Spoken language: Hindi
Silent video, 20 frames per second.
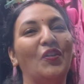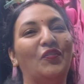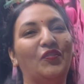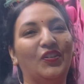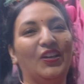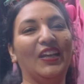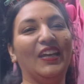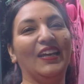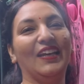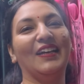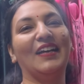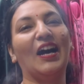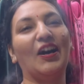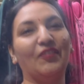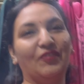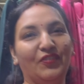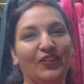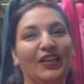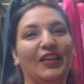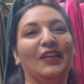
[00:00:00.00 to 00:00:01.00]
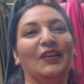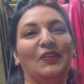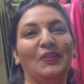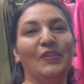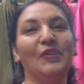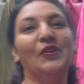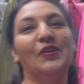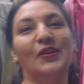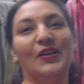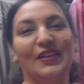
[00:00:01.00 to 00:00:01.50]
फिफ्टी का आप दे
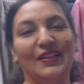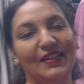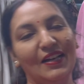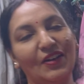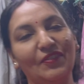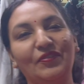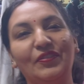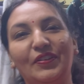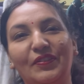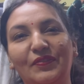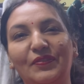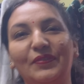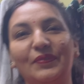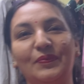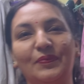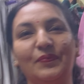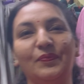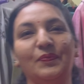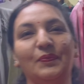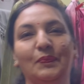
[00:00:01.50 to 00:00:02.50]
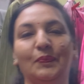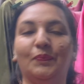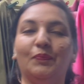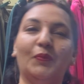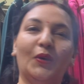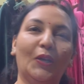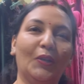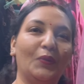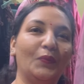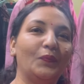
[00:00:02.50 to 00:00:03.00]
रहे हैं एंड फ्री शिपिंग
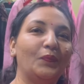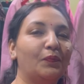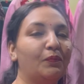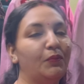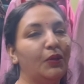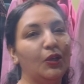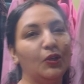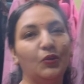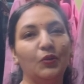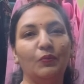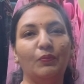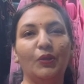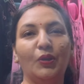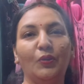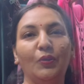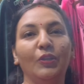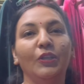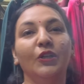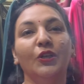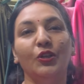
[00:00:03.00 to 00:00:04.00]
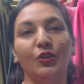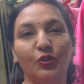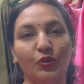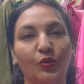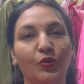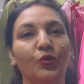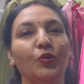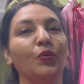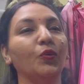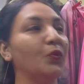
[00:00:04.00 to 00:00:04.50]
भी दे रहे हैं बिल्कुल बिल्कुल जी ये
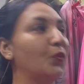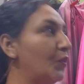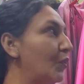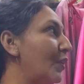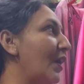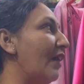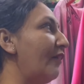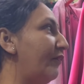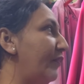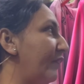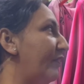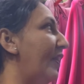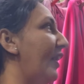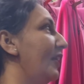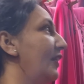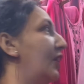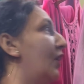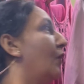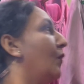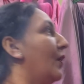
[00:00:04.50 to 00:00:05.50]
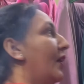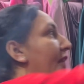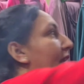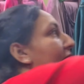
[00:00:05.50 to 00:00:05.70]
तो उन लोगों को काफी फायदा होगा